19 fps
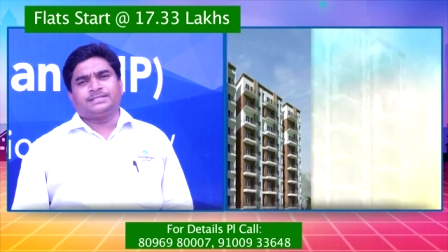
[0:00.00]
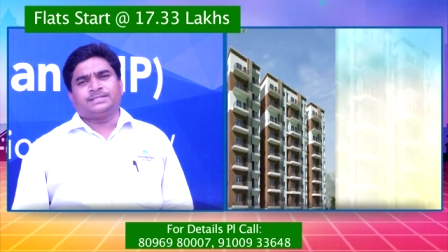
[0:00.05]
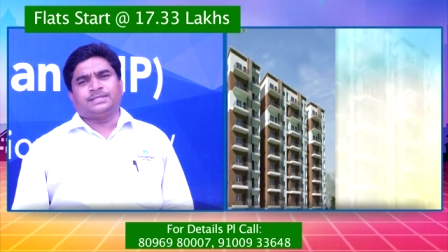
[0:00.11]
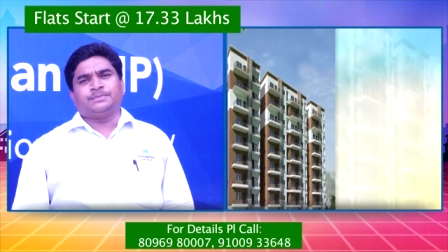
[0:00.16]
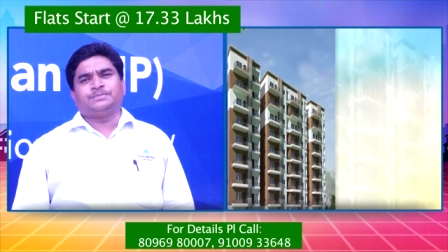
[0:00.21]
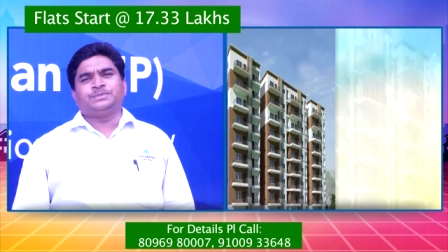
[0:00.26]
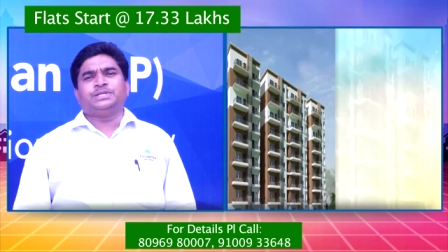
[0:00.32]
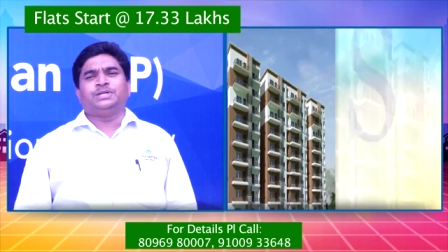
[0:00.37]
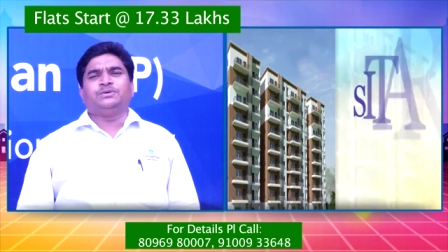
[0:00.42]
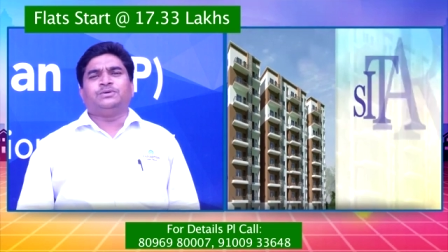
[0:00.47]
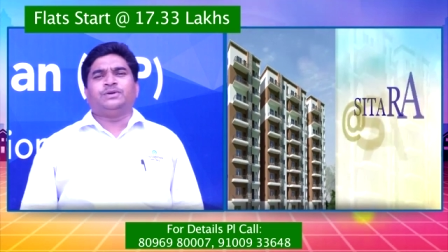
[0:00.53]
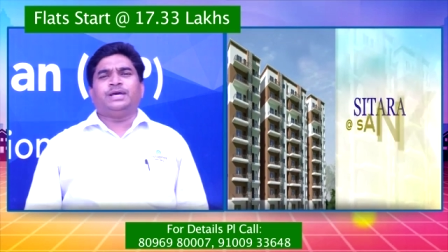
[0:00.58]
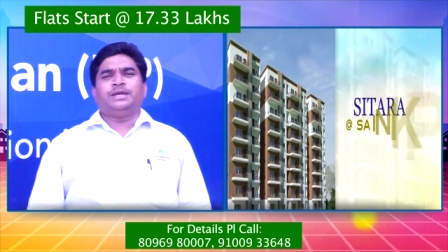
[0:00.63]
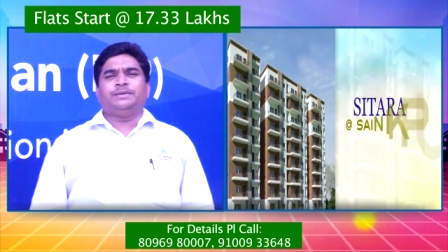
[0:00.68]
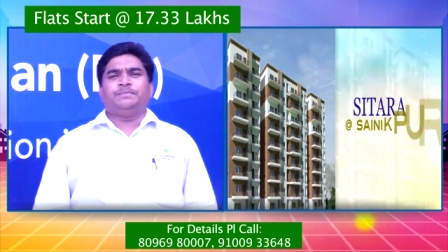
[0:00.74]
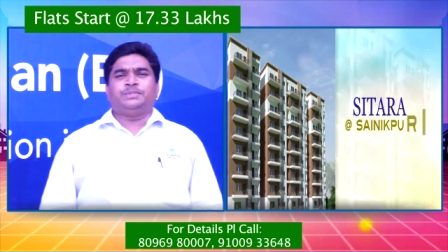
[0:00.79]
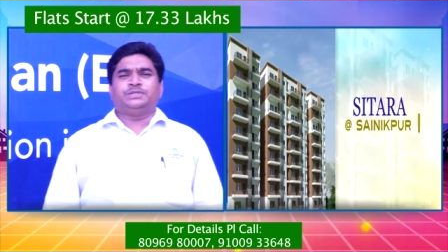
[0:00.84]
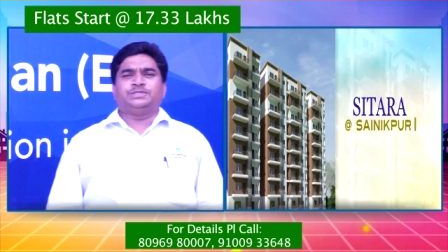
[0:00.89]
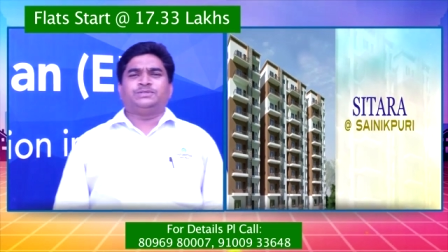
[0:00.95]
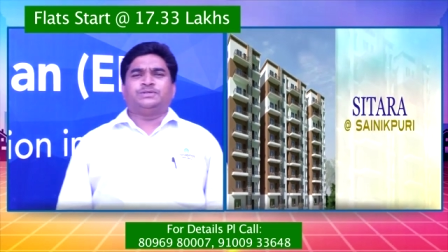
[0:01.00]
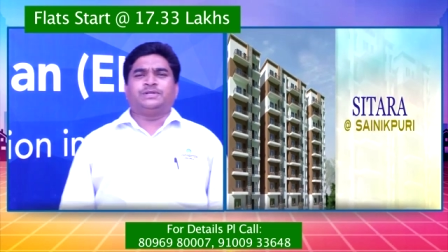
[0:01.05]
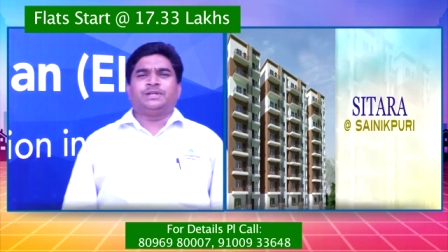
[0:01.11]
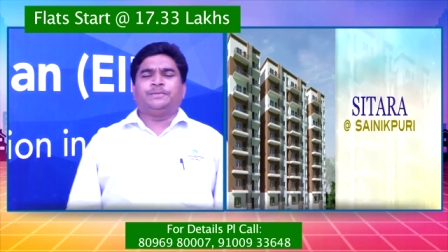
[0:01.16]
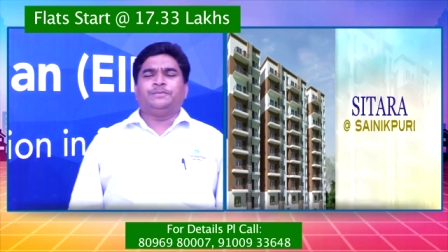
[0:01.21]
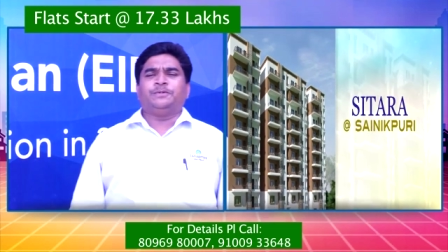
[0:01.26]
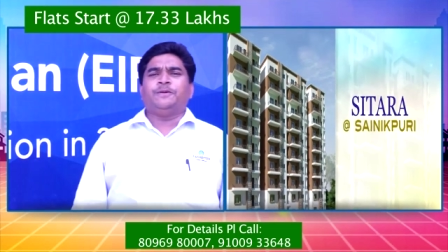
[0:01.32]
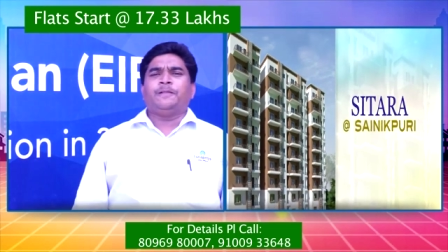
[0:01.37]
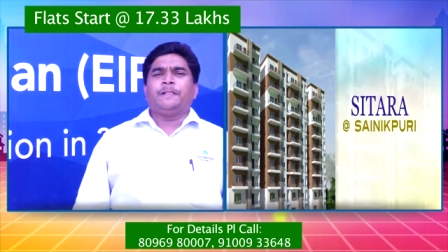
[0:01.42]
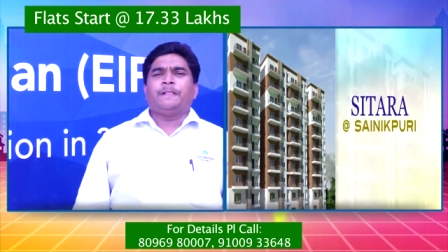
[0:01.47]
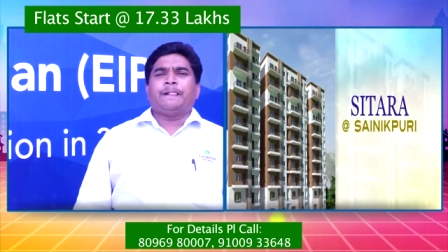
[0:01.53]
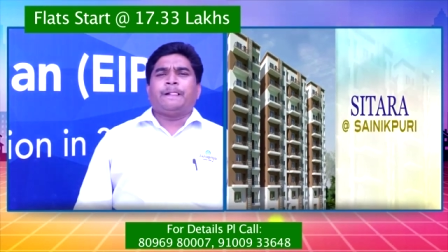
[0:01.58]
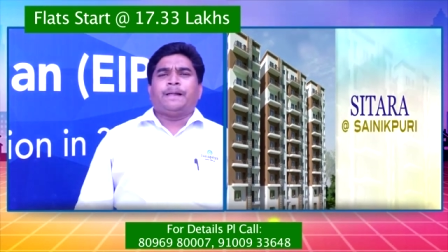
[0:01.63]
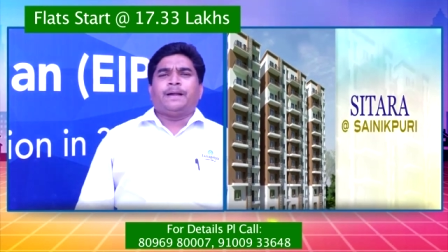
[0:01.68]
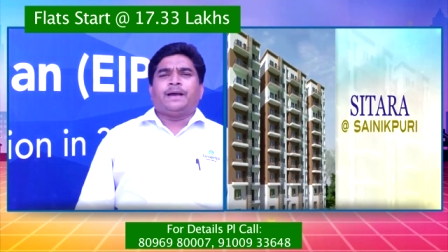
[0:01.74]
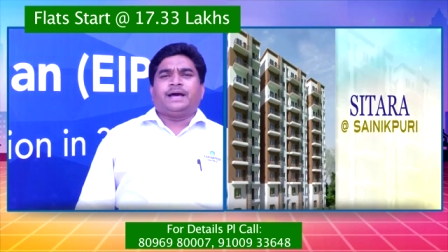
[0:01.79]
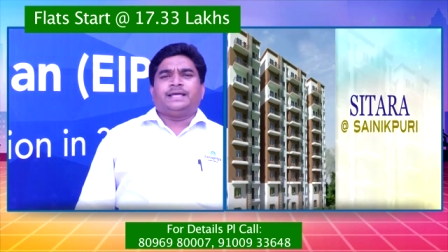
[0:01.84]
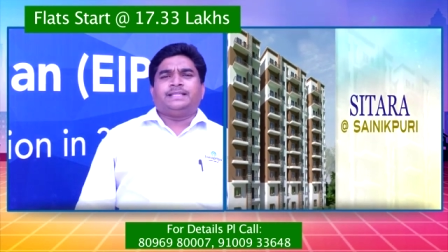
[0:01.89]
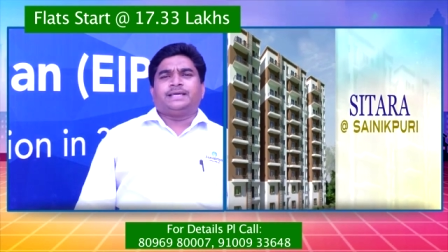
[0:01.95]
సబ్సిడీ కూడా ఇప్పిస్తున్నాము
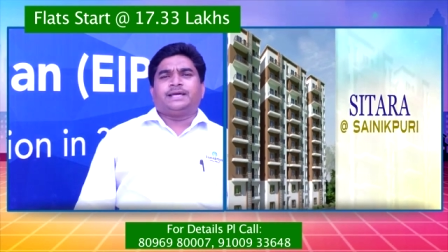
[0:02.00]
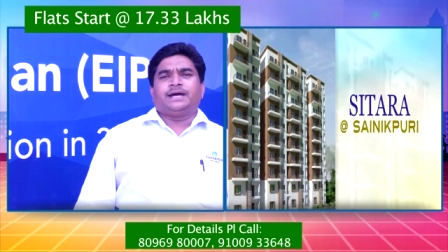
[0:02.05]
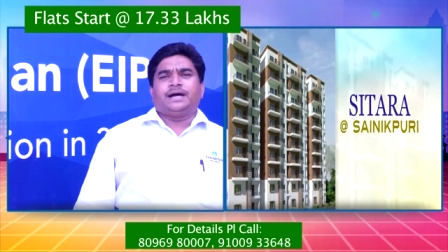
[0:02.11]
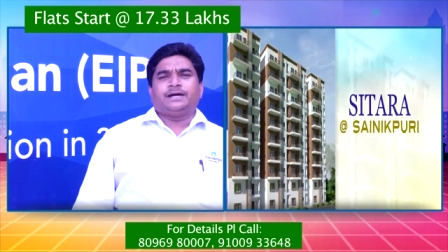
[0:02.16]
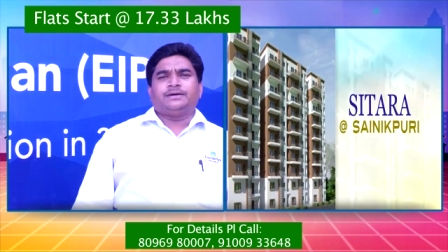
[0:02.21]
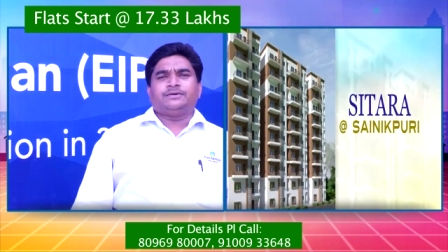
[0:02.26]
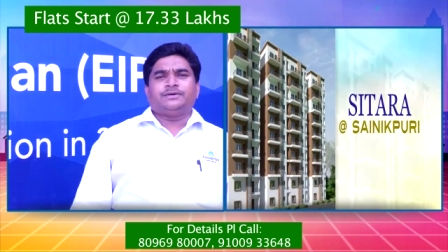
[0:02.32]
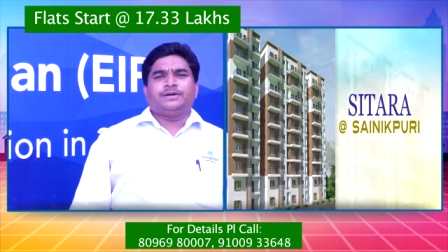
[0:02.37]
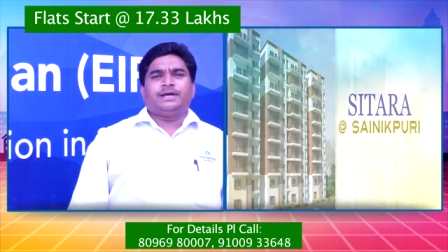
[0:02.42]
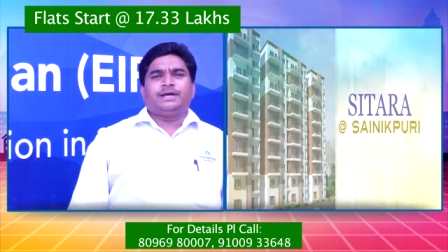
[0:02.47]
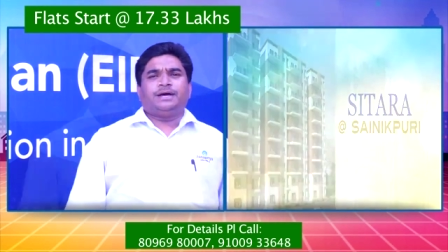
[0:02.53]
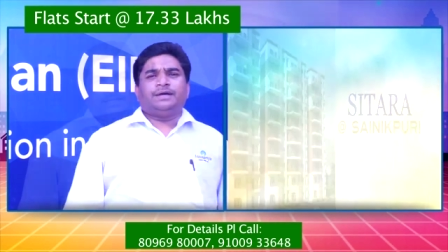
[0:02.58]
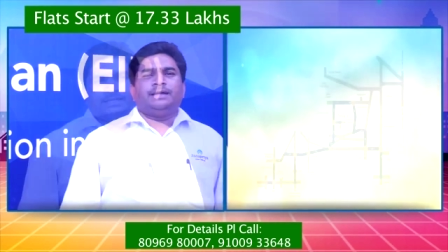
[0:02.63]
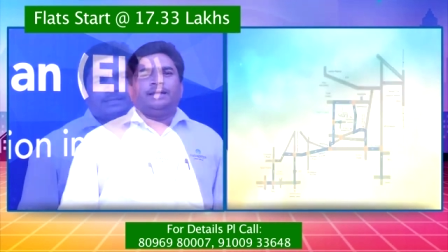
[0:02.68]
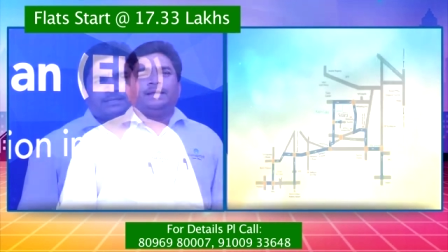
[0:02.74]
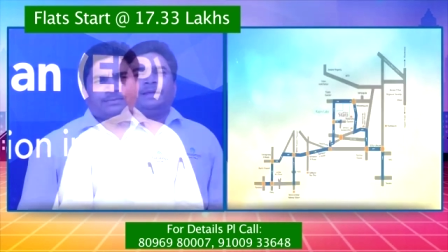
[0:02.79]
అది కాకుండా